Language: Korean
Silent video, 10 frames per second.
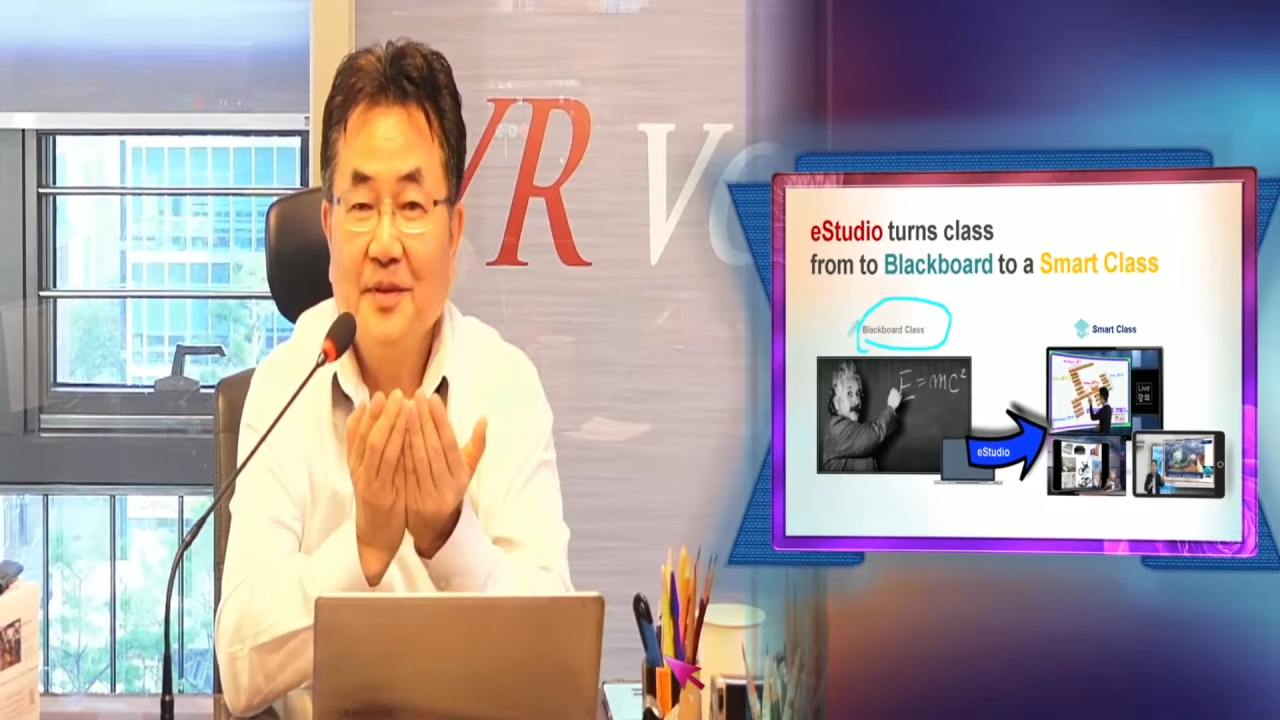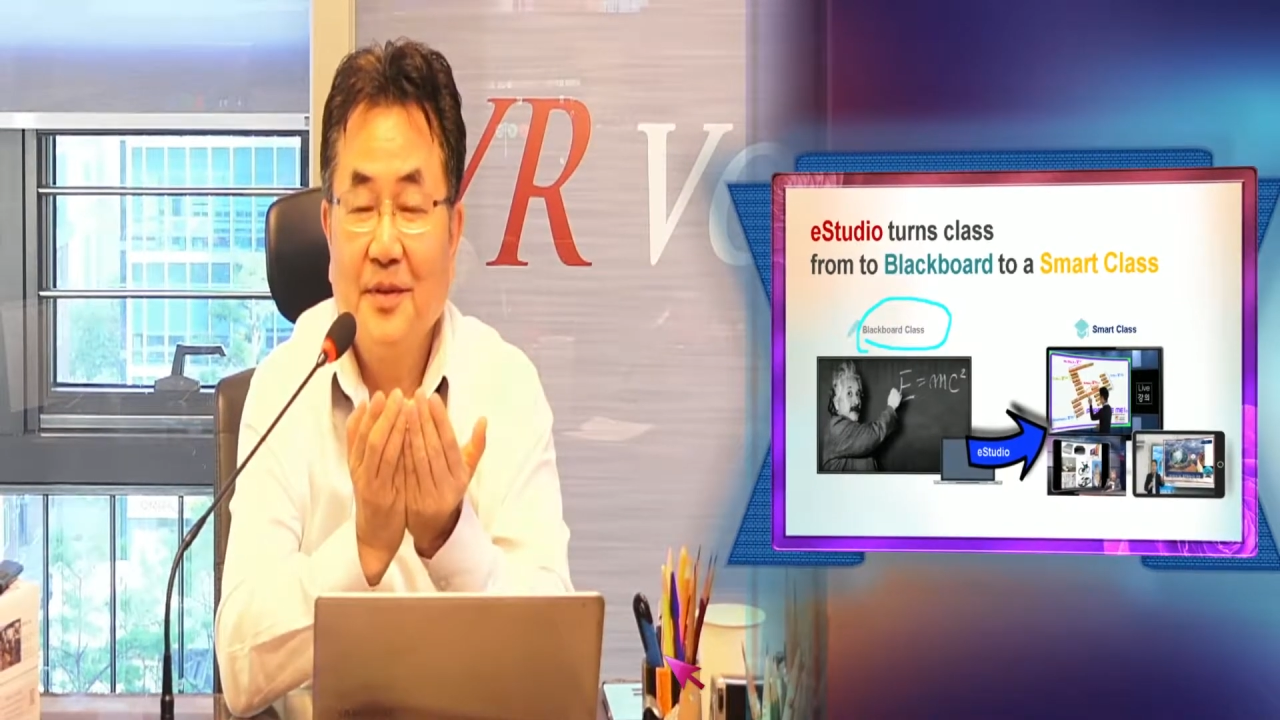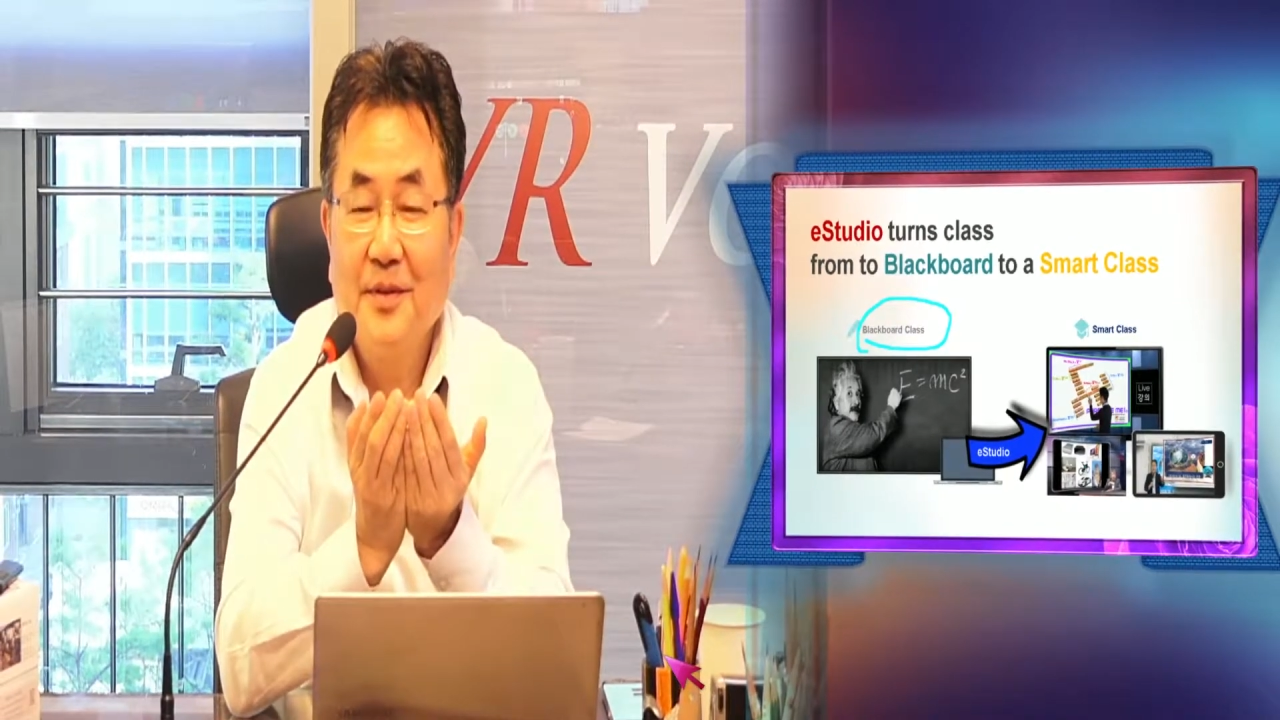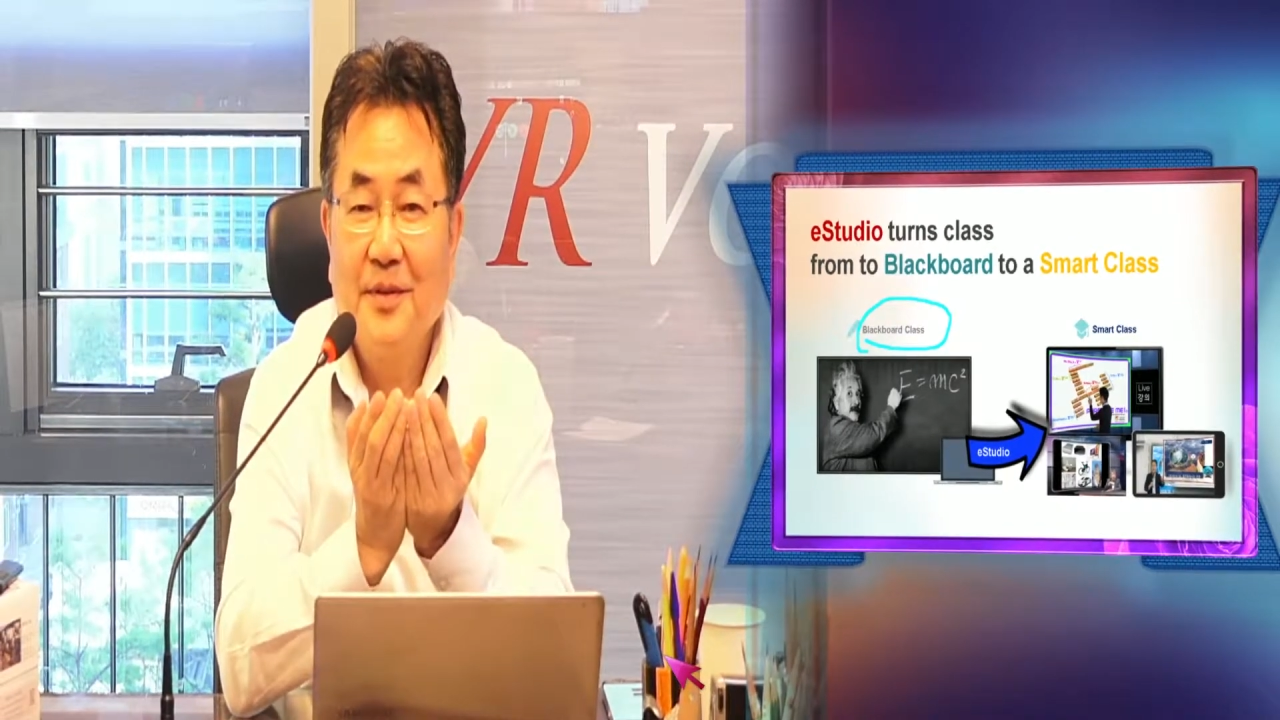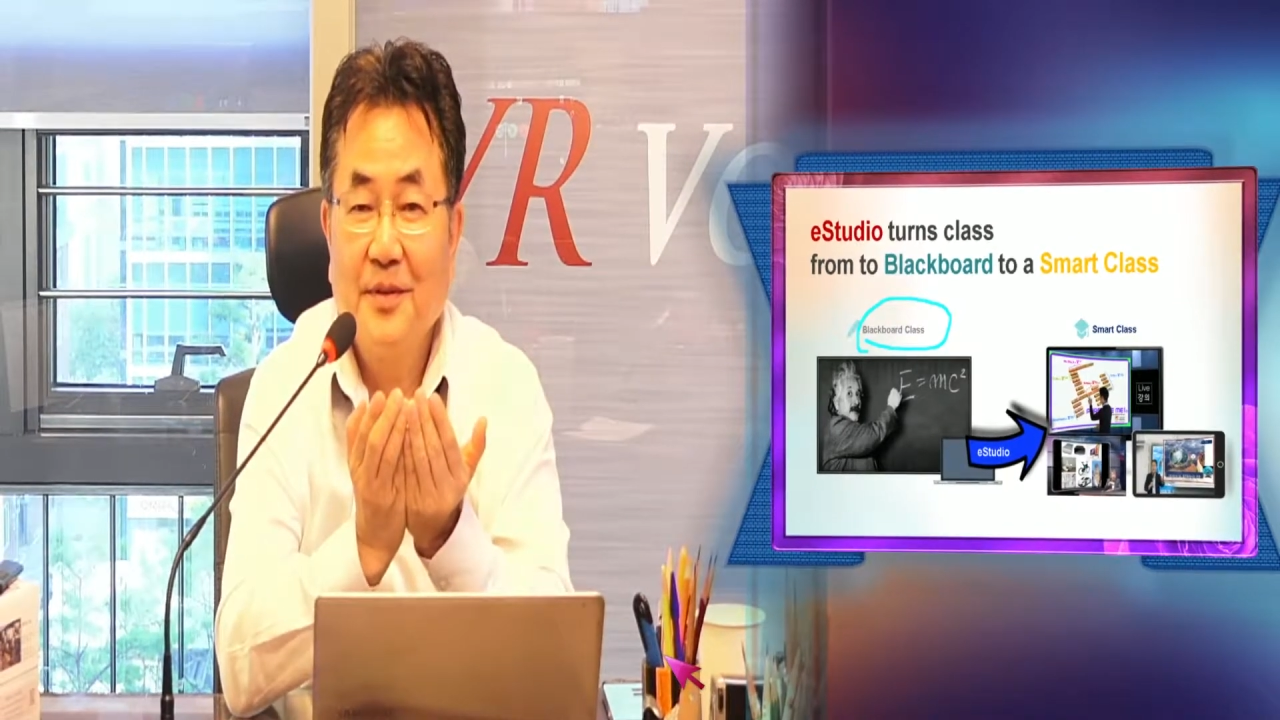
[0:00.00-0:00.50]

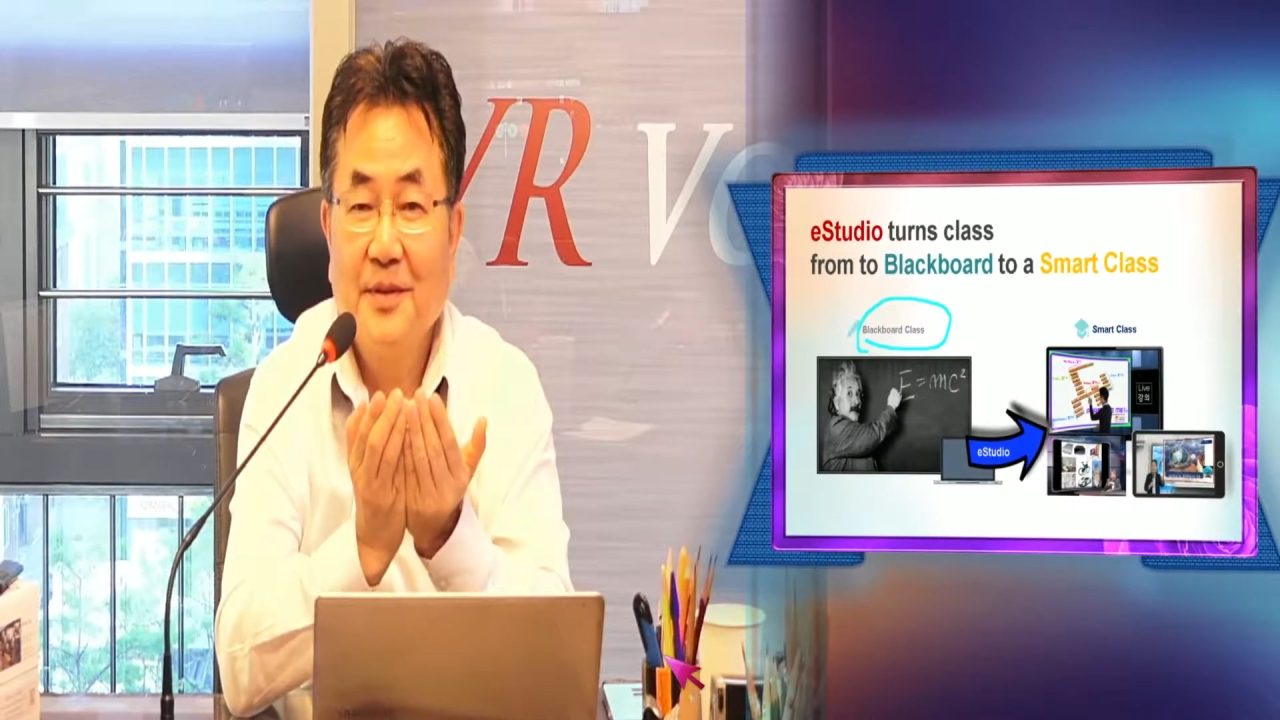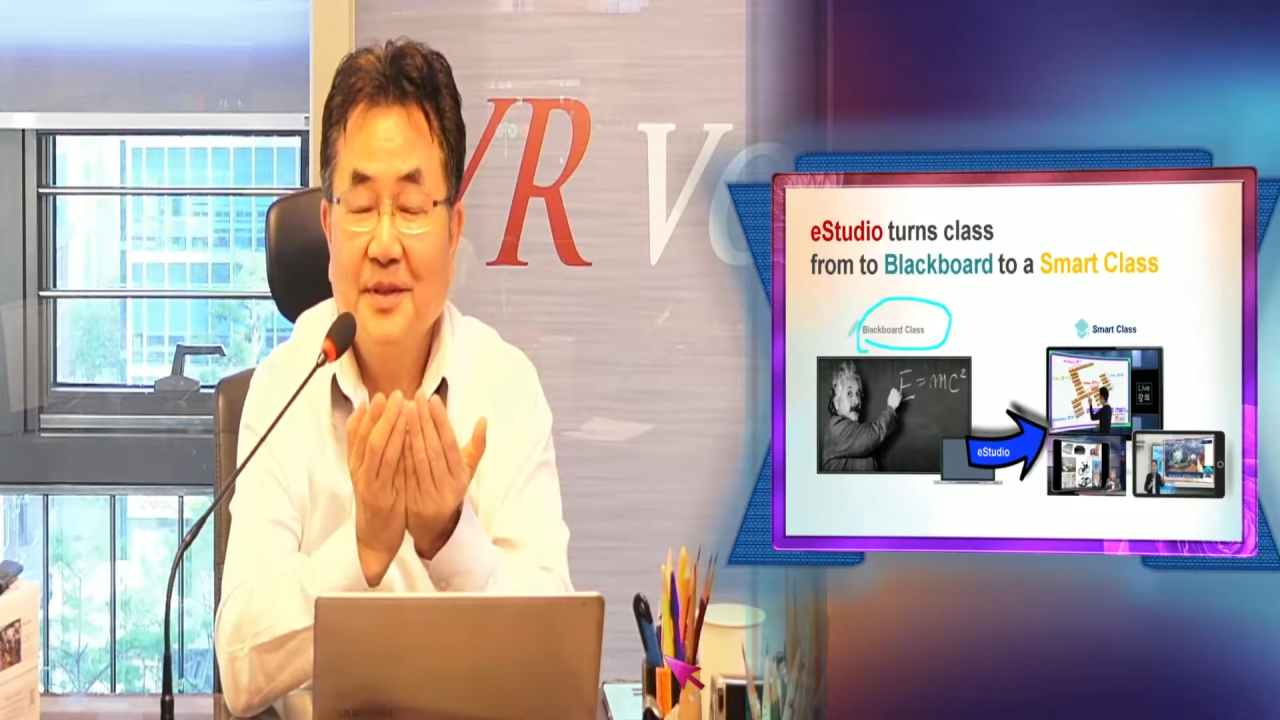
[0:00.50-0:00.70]
어,